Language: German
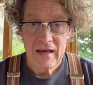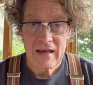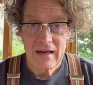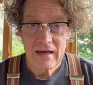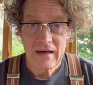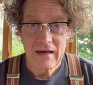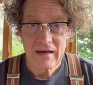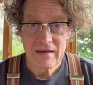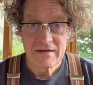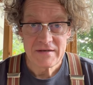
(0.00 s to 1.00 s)
denn
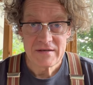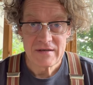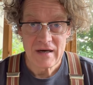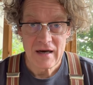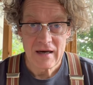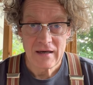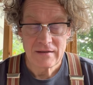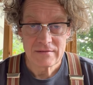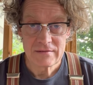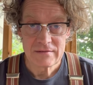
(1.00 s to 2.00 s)
er ist
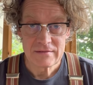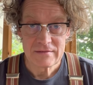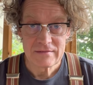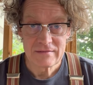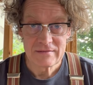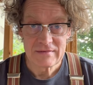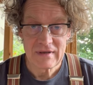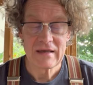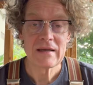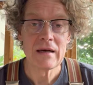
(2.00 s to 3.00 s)
ja
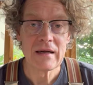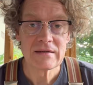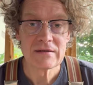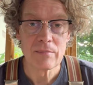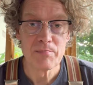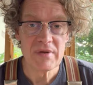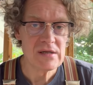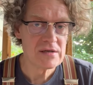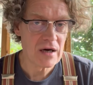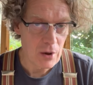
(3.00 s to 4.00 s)
gelernter
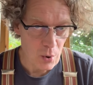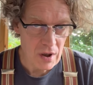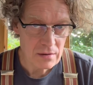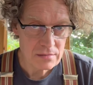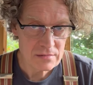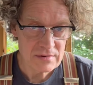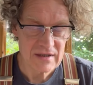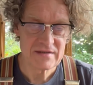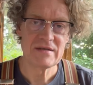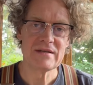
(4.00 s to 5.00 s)
Bildhauer und
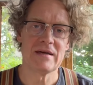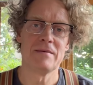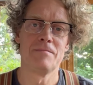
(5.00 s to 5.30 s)
hat sich dann